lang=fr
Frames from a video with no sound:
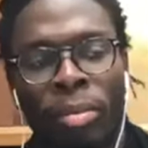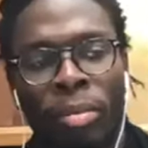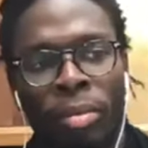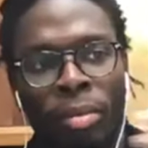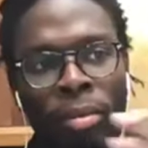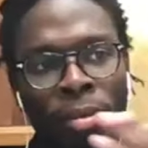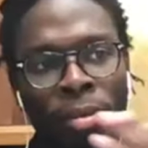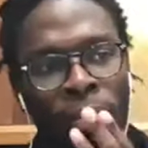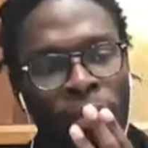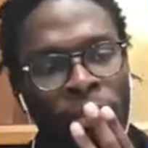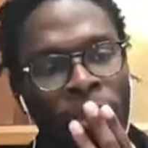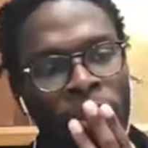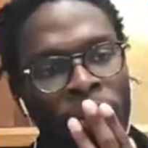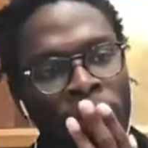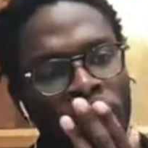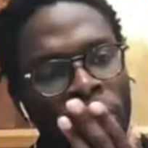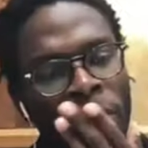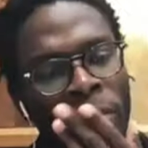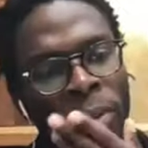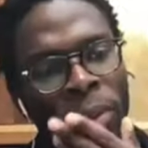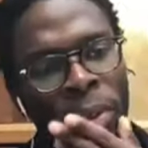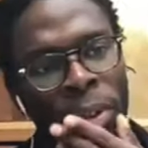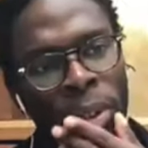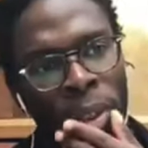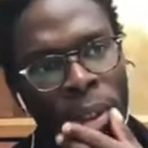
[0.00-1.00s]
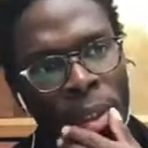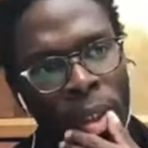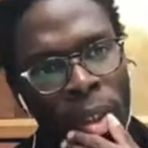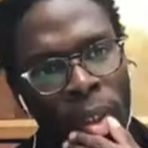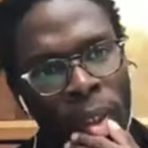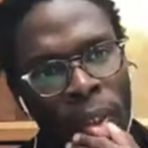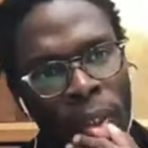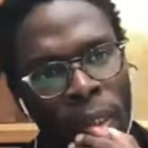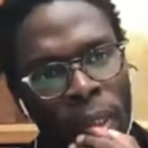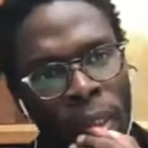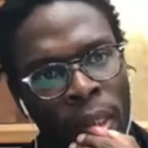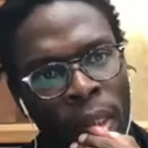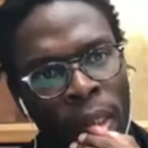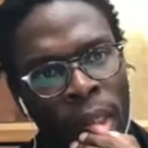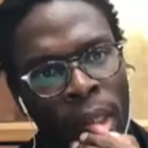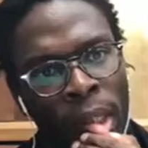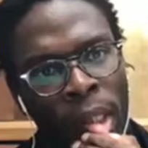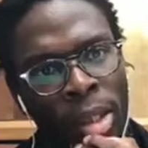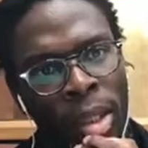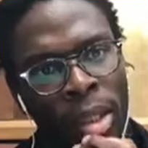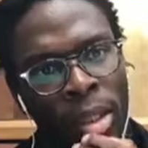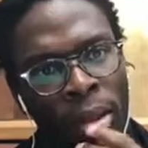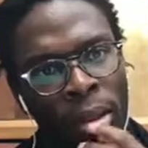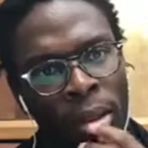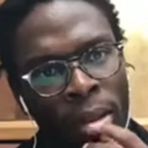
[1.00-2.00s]
Et ça a
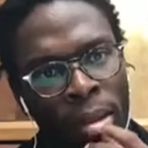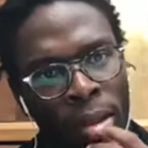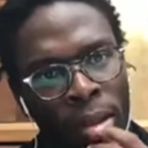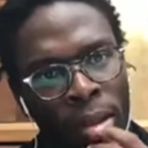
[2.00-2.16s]
été une